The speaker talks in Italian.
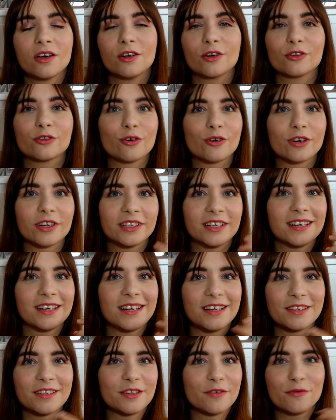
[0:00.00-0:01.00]
l'odore
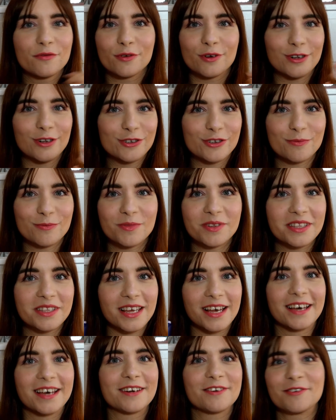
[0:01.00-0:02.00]
dei fiori del
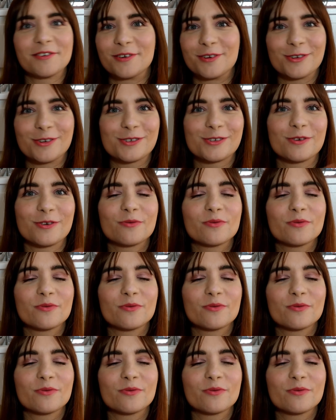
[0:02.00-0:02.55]
cimitero, non lo so,